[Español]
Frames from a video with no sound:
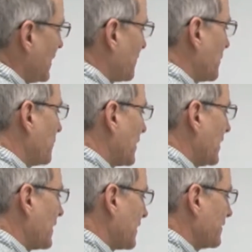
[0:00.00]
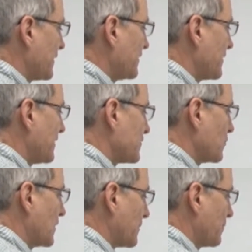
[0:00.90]
la pulmonar, la resistencia
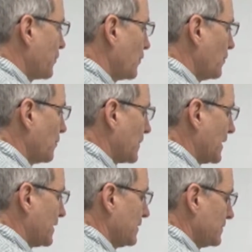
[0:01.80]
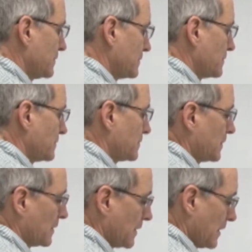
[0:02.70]
vascular pulmonar,
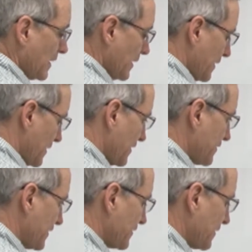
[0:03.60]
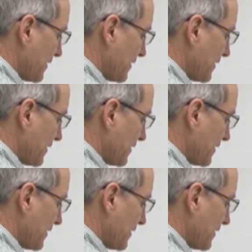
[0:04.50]
resistencia